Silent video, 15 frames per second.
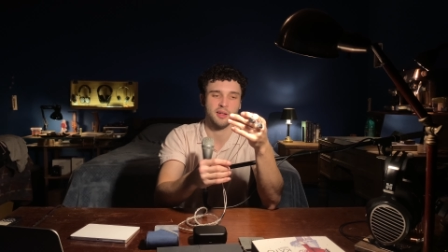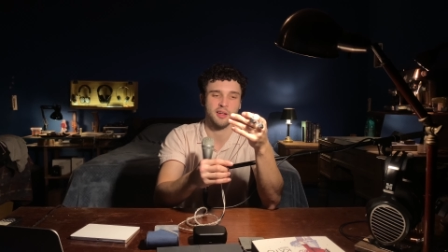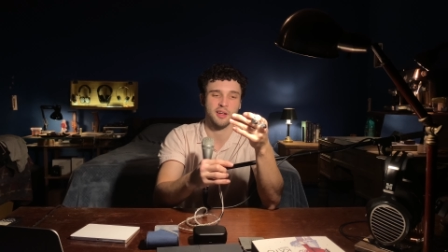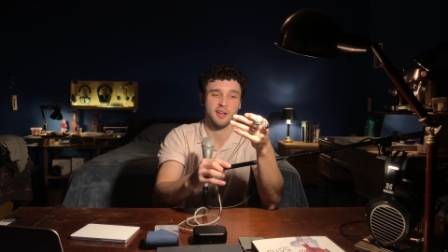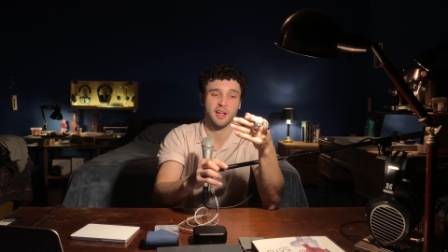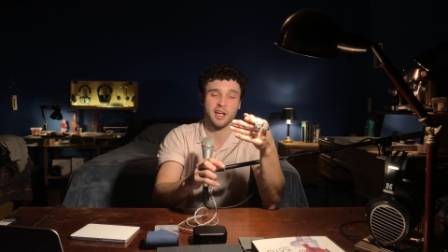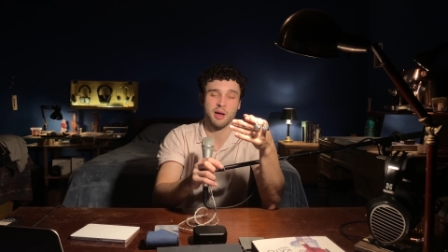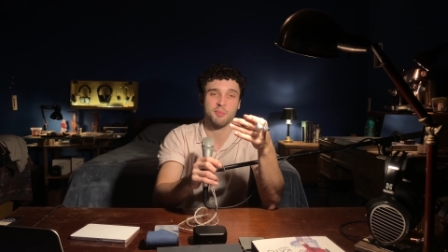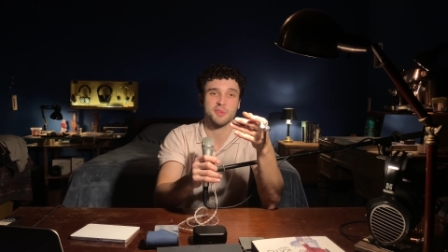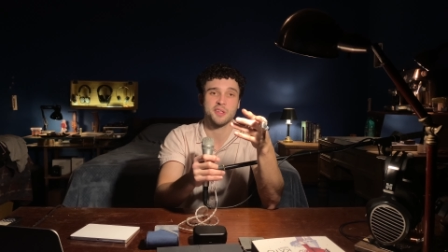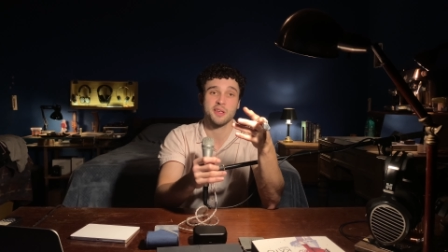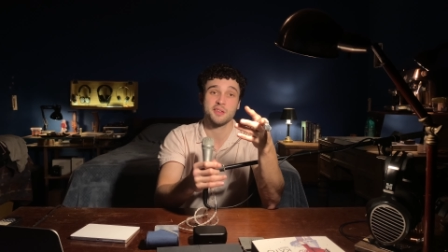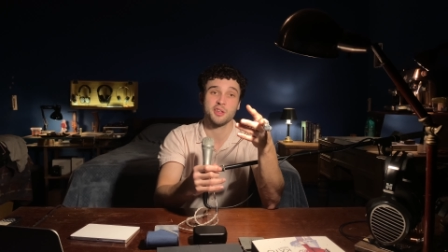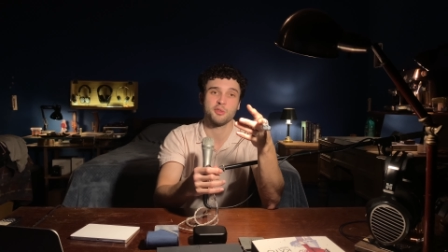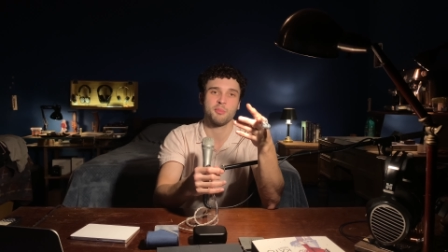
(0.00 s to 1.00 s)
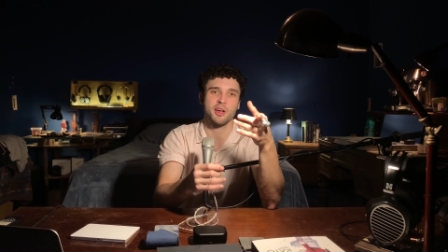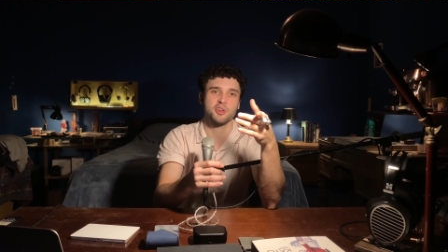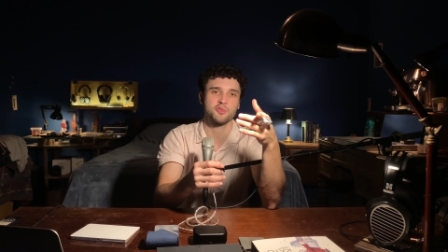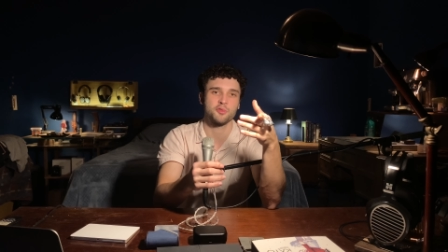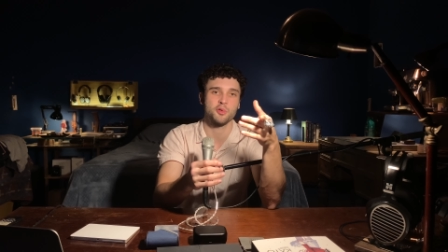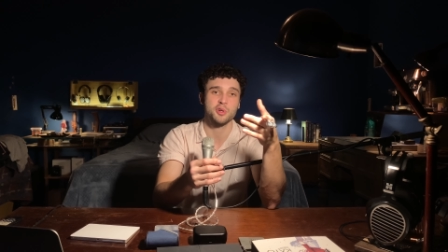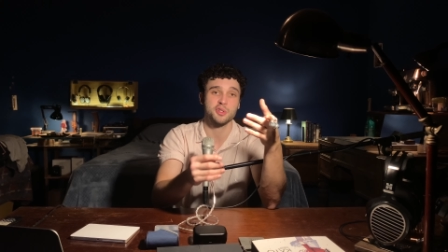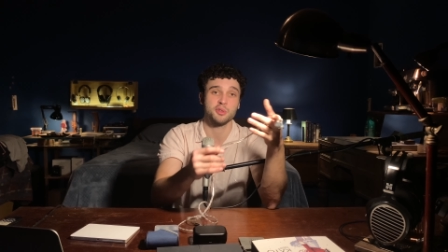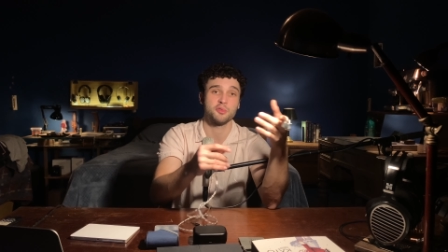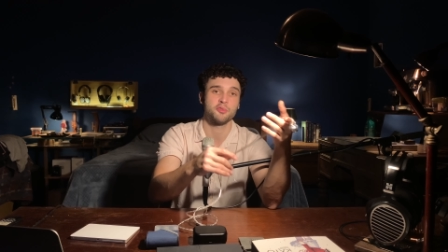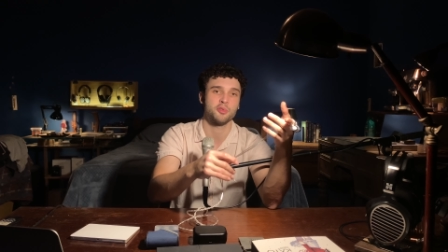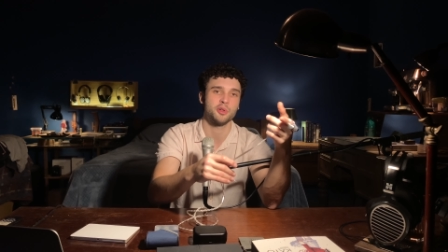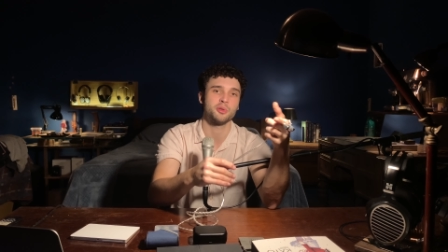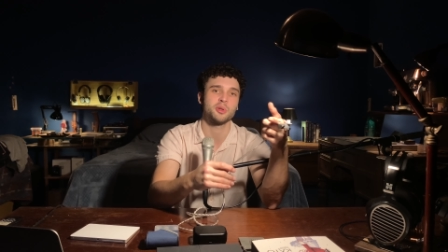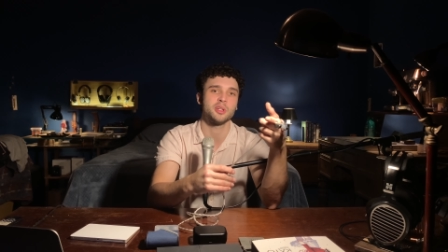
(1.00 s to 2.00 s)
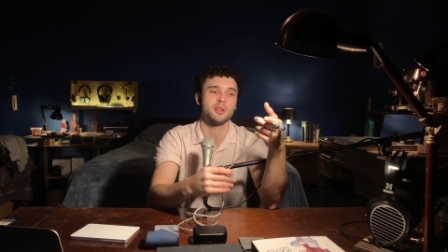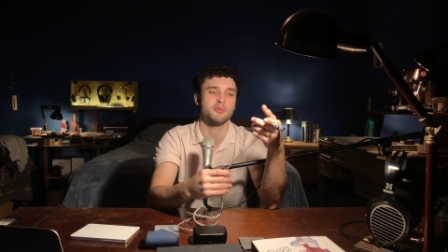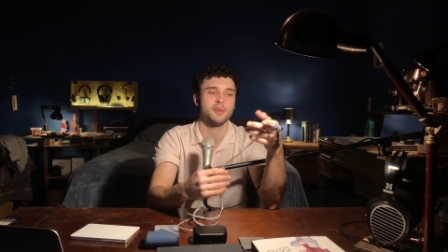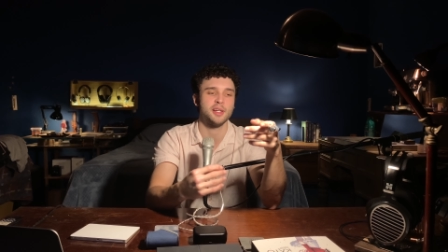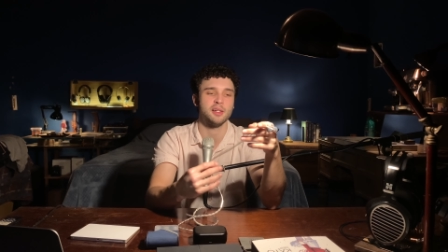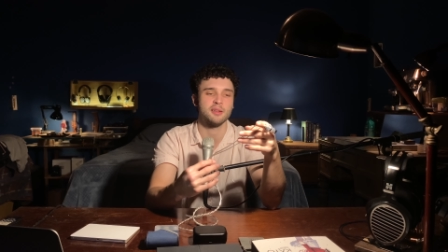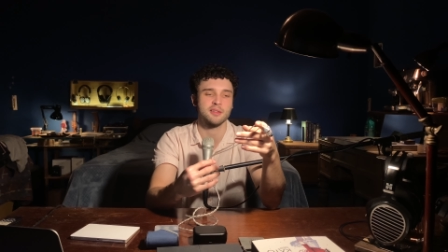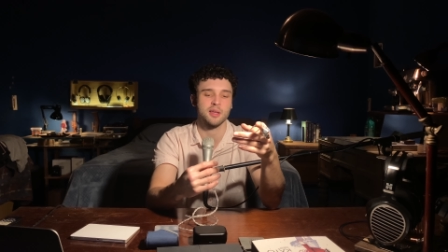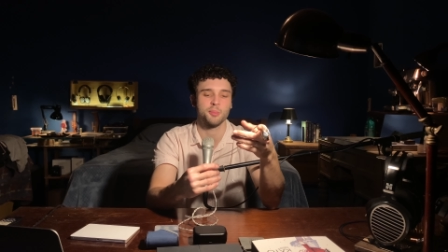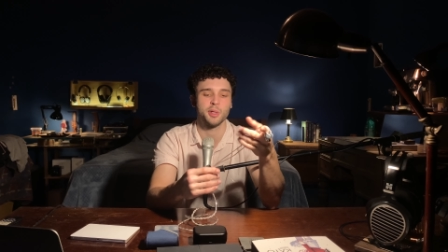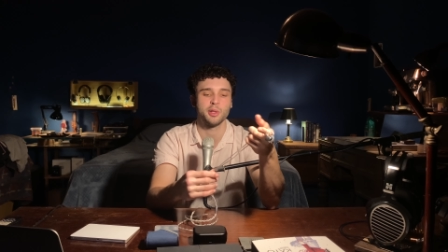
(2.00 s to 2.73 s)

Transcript: ele acaba exercendo mais força no fone do que deveria, sabe?